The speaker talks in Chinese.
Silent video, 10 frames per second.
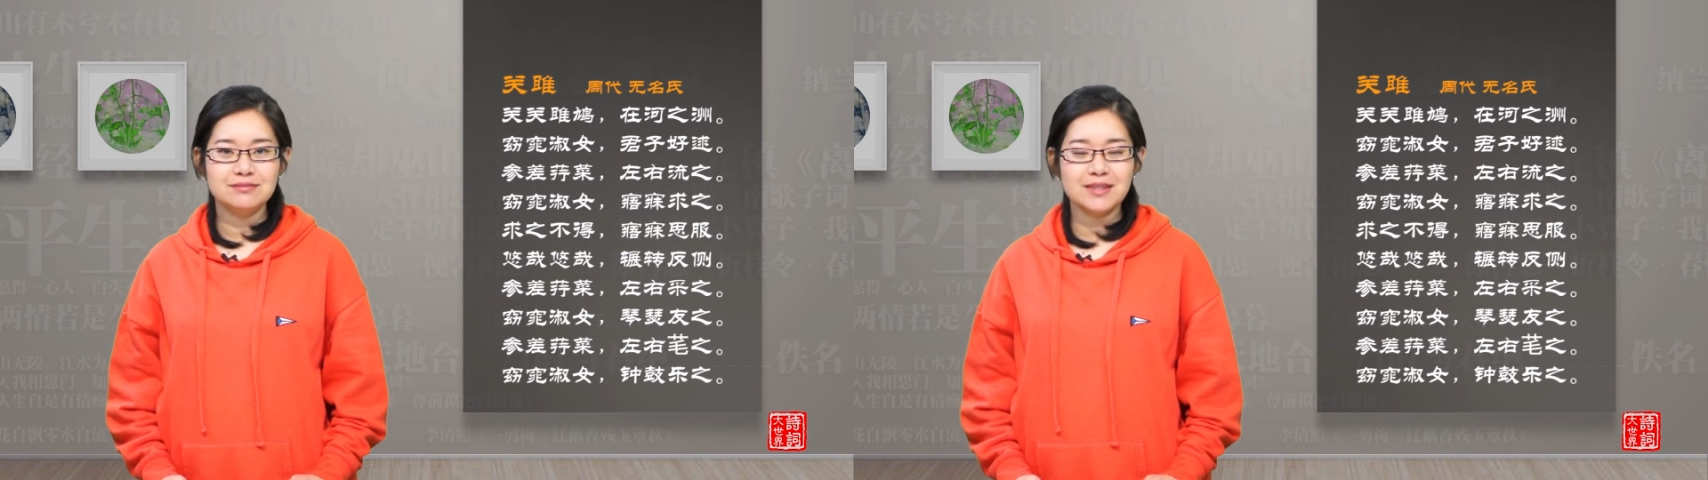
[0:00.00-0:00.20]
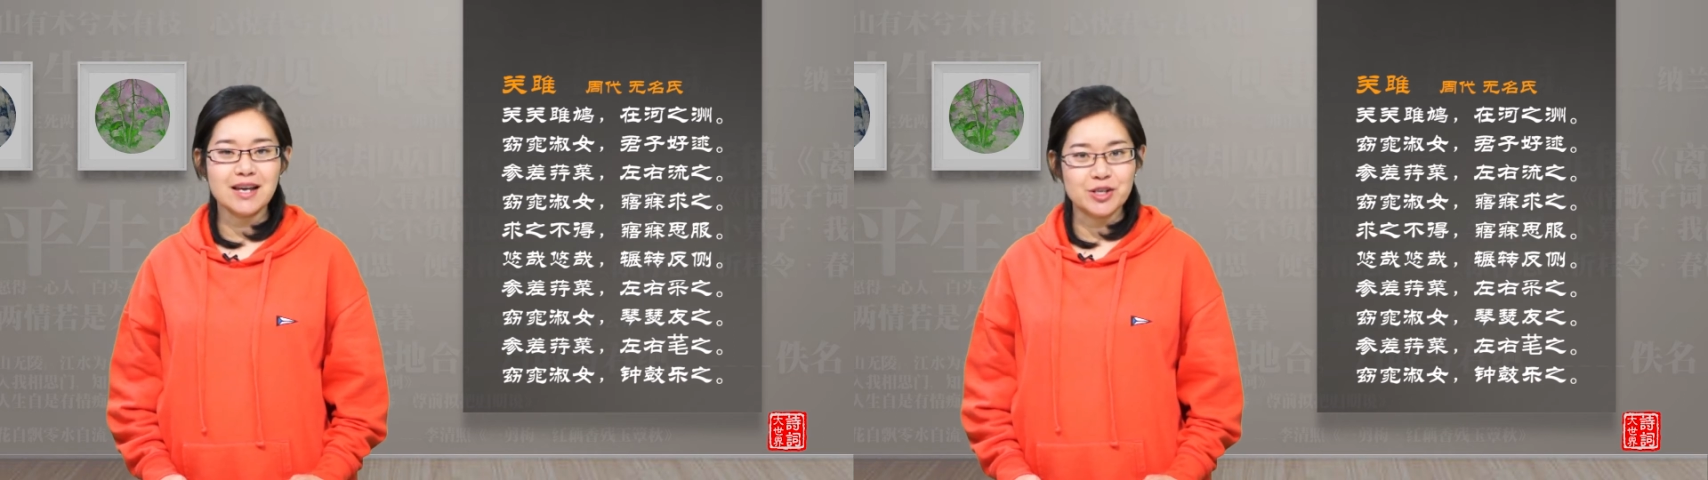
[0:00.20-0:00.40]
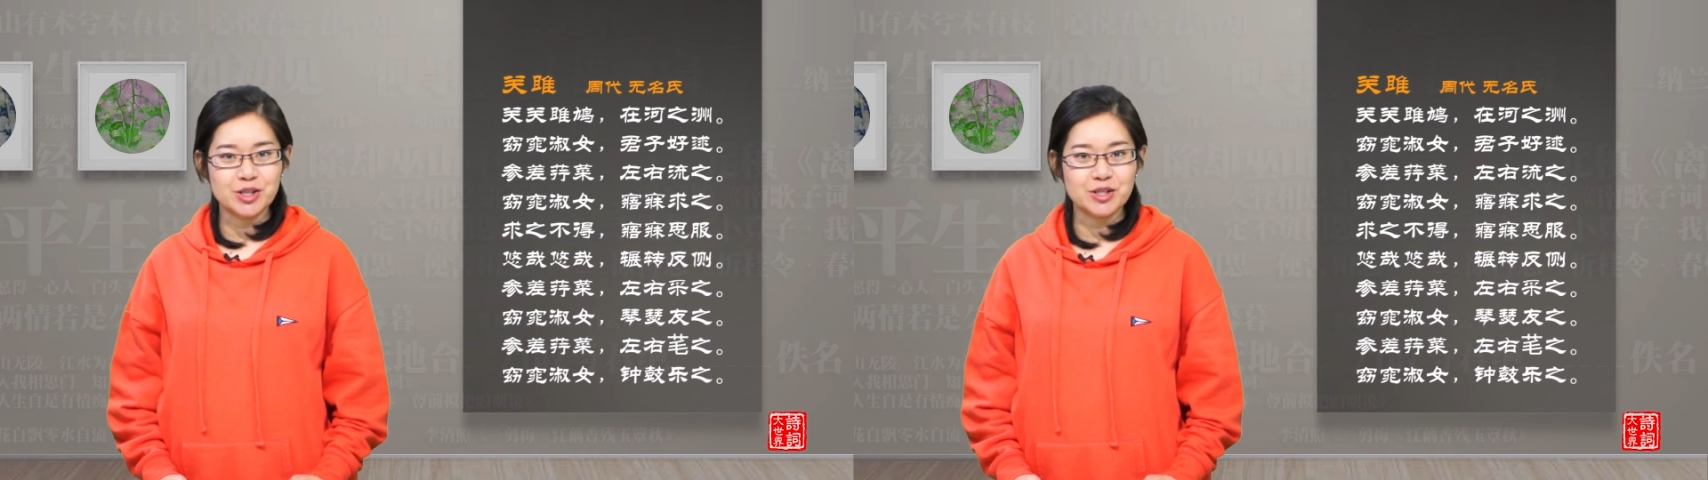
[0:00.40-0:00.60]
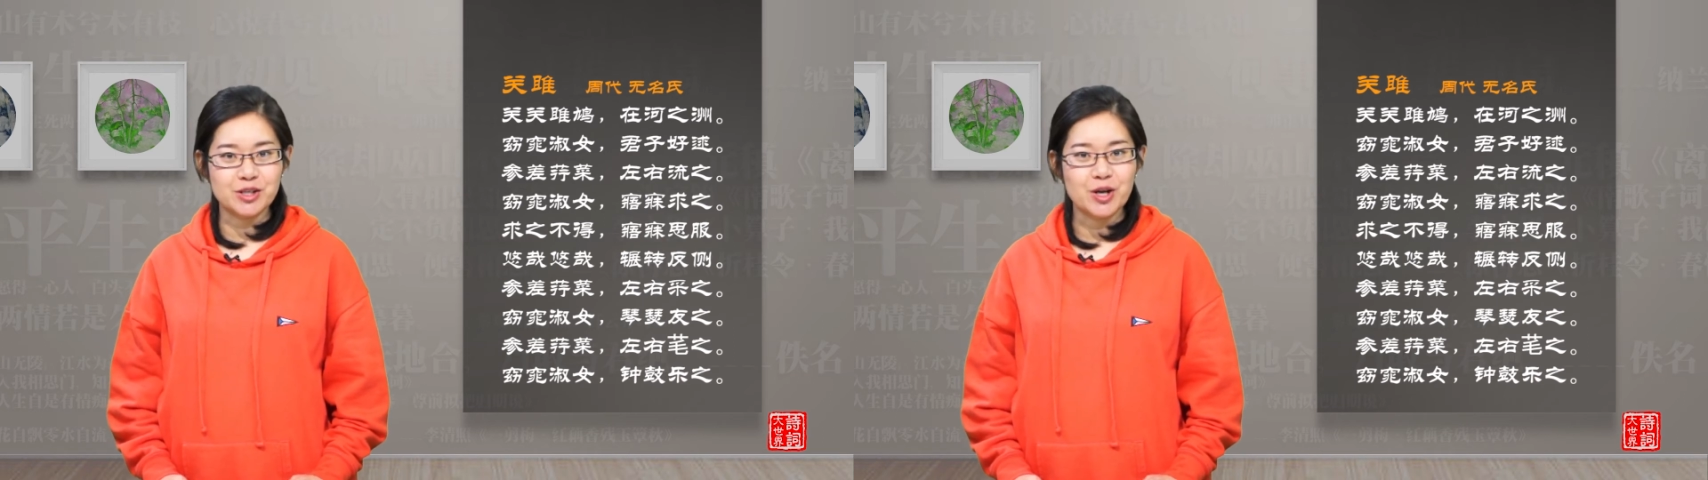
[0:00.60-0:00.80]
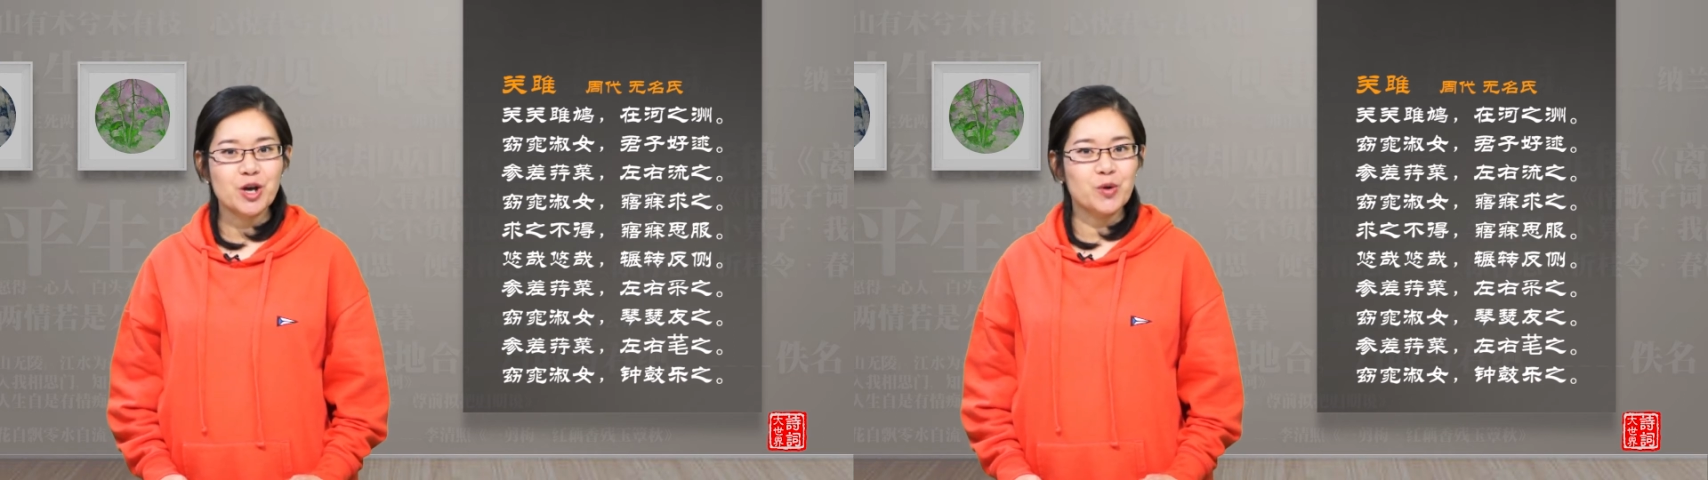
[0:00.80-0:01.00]
但
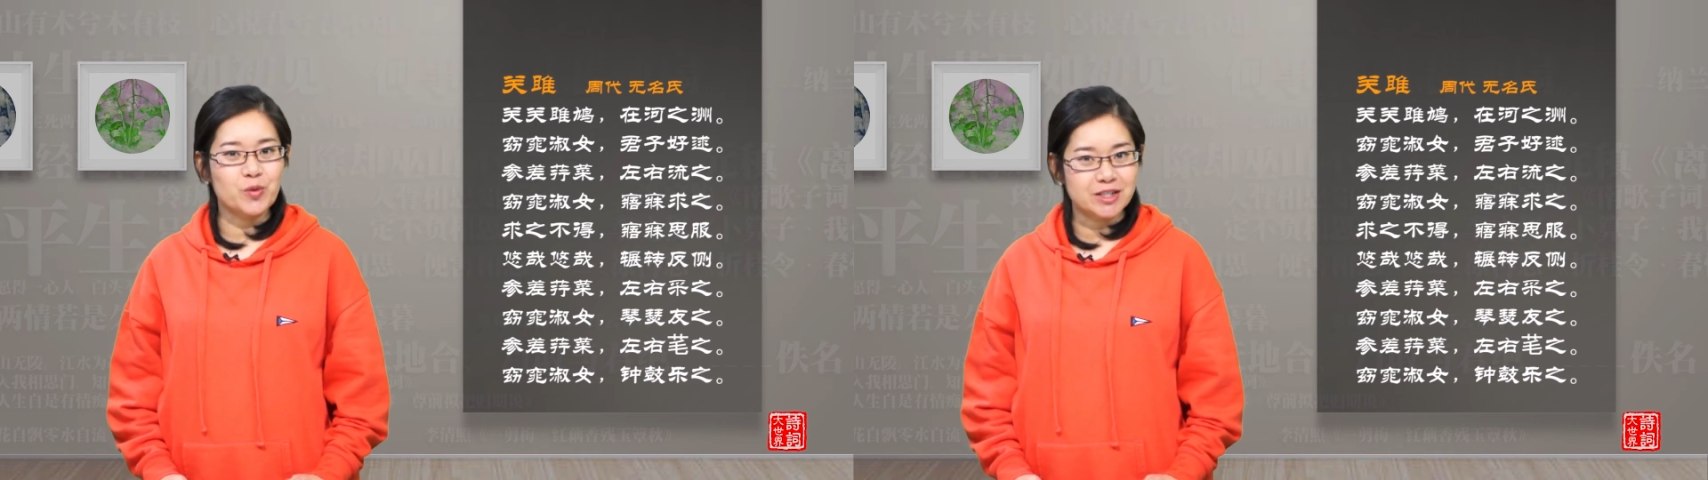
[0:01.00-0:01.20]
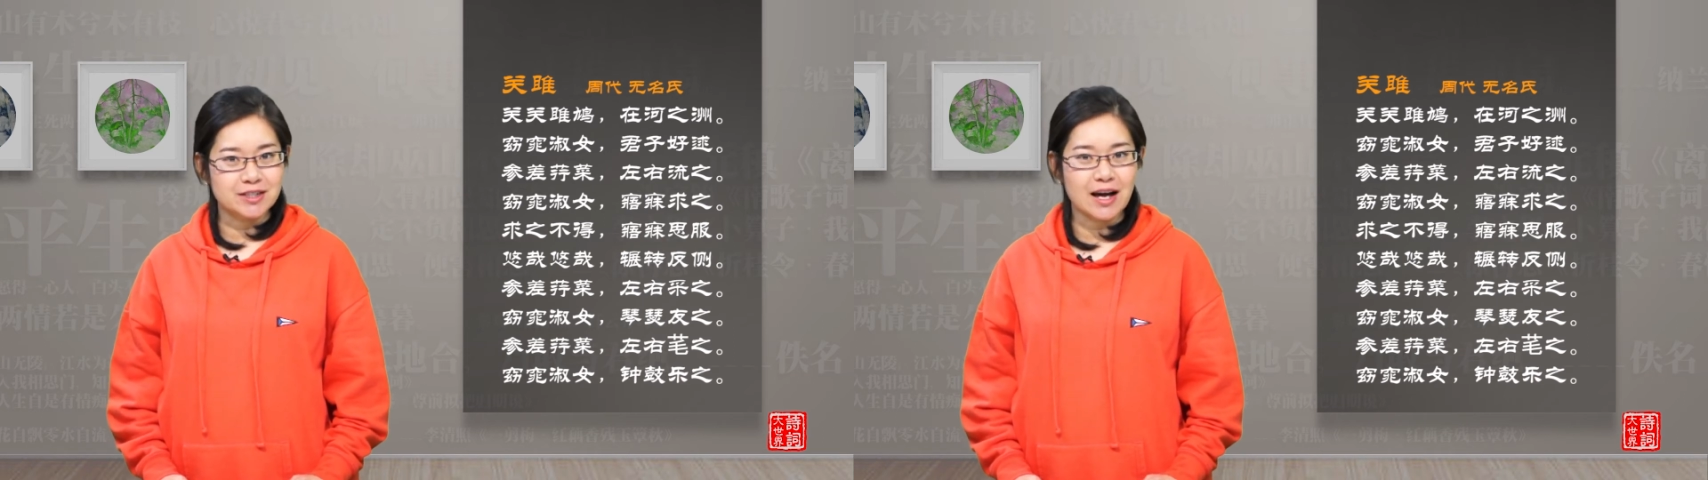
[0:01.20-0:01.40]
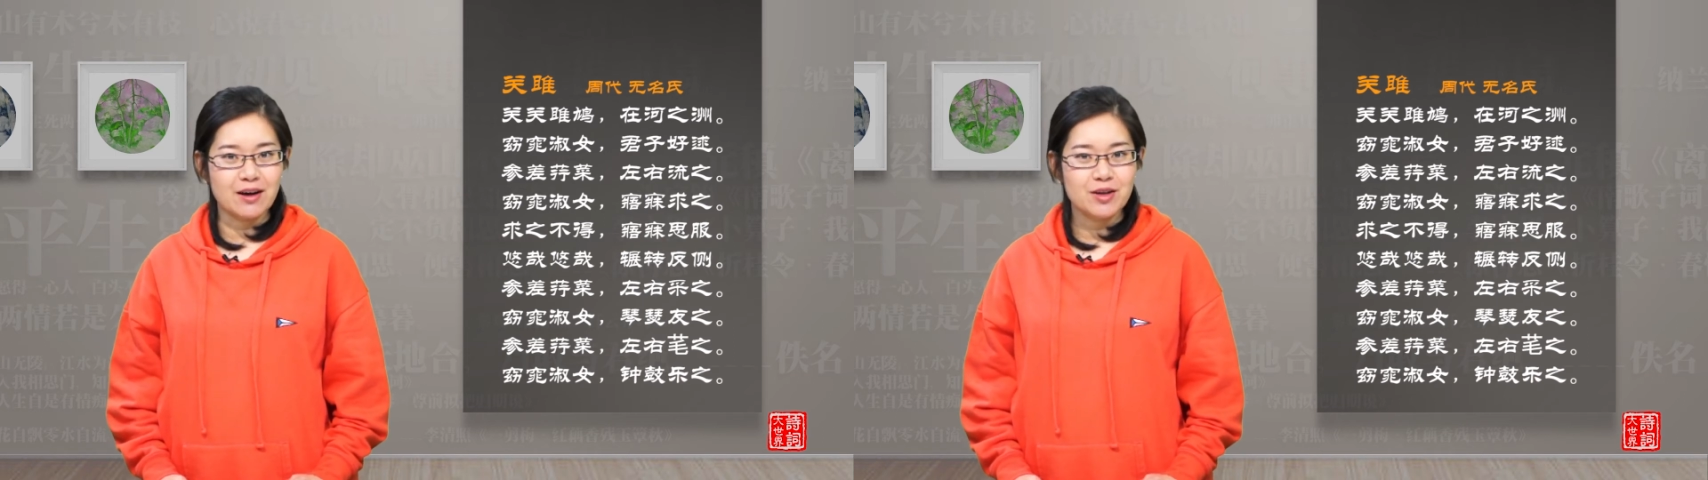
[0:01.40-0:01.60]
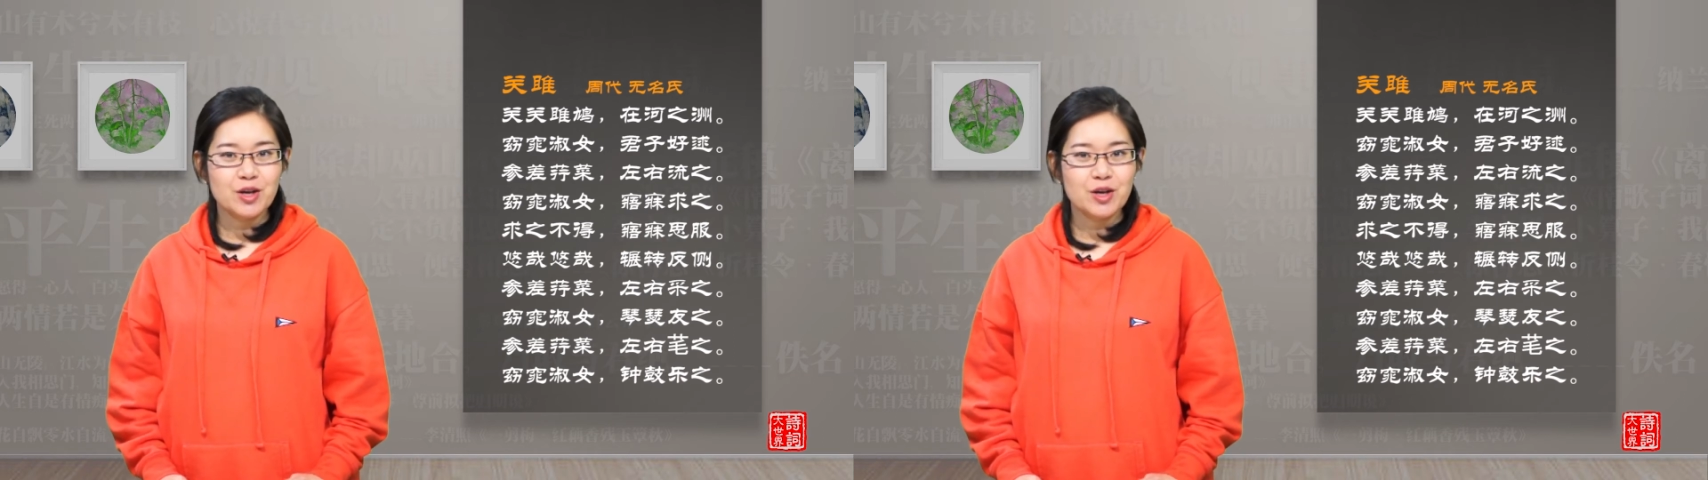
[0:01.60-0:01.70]
是我知道